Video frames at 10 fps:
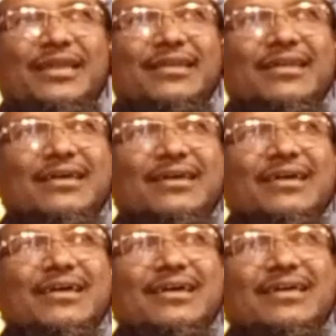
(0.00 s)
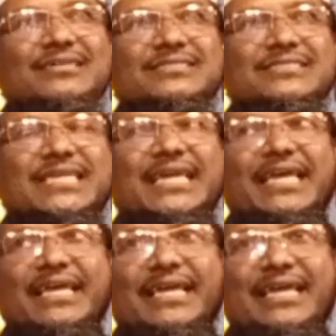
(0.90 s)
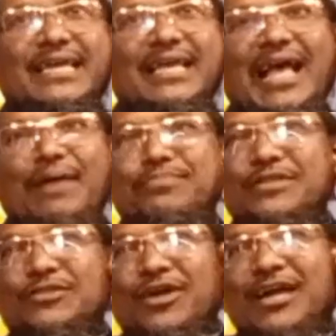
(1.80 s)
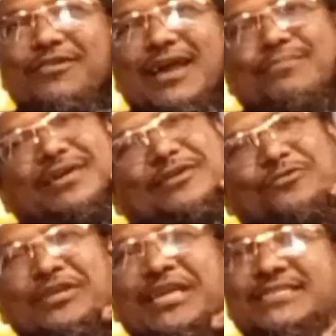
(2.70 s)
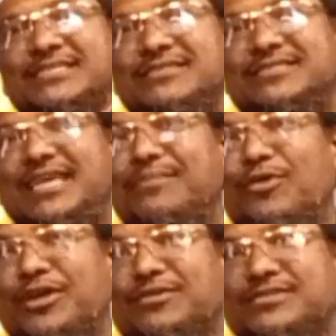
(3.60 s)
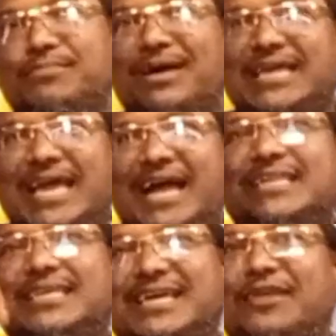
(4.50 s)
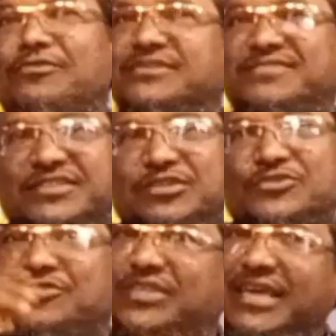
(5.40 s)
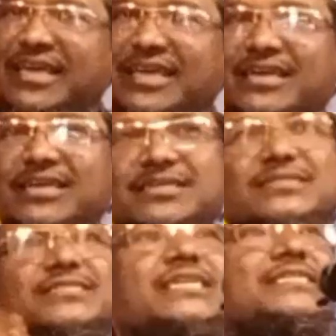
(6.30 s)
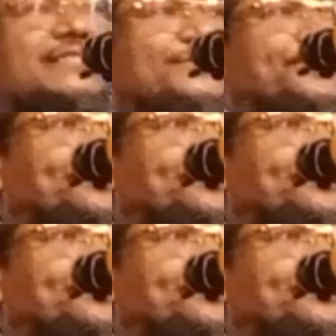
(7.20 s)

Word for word: বললেন যে আপনি দয়া করে আমাকে একটু নিয়ে যান জেলে মনে করছে মাথায় আঘাতের কারণে স্মৃতিশক্তি শেষ